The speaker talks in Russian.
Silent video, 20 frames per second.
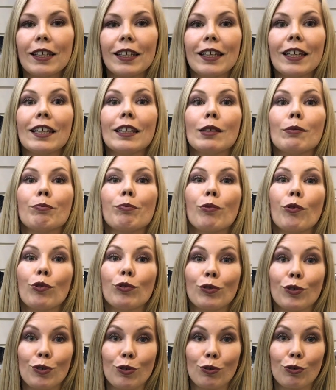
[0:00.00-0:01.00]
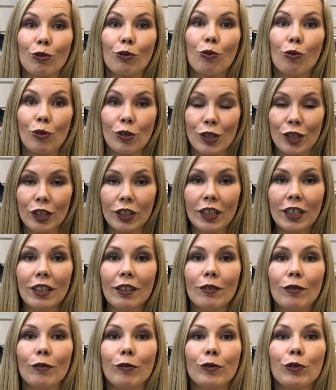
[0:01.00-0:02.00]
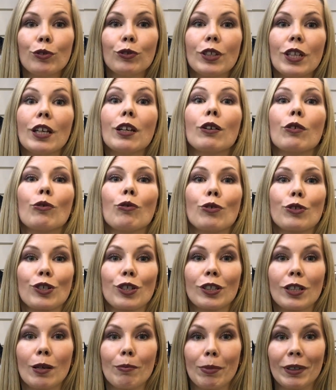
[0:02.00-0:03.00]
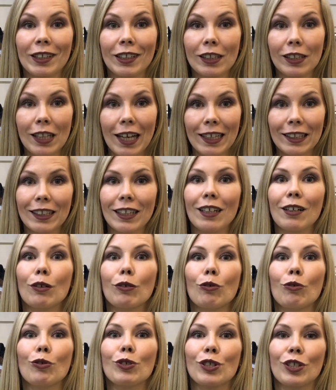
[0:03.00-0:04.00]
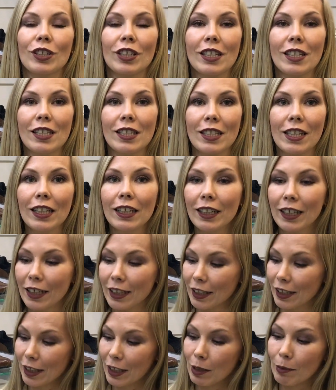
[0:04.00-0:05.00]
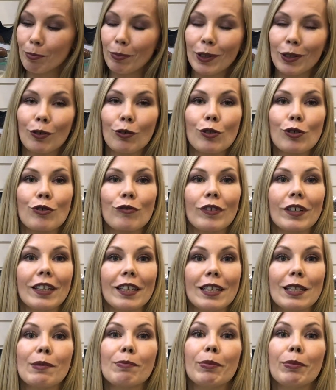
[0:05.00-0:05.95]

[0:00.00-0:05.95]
Кеды полностью кожаные, внутри кожаная подкладка, кожаная стелька и подошва из